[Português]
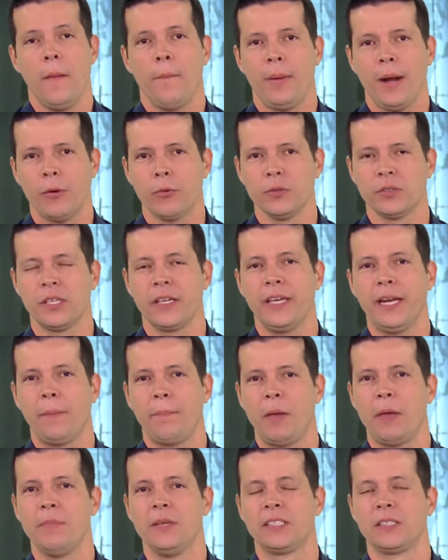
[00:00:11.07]
Para conseguir a
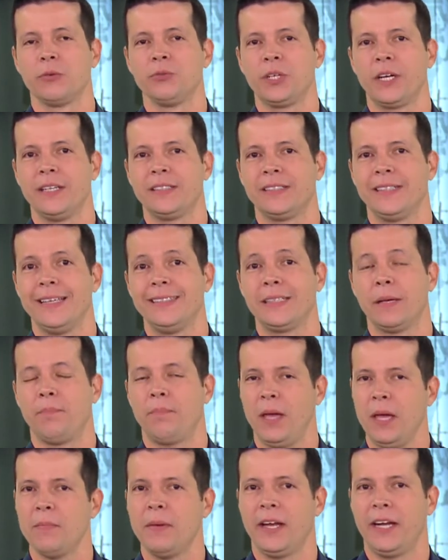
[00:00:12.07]
permissão de residência
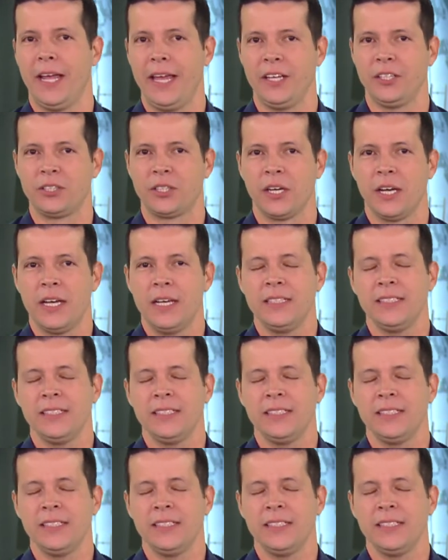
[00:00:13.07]
permanente,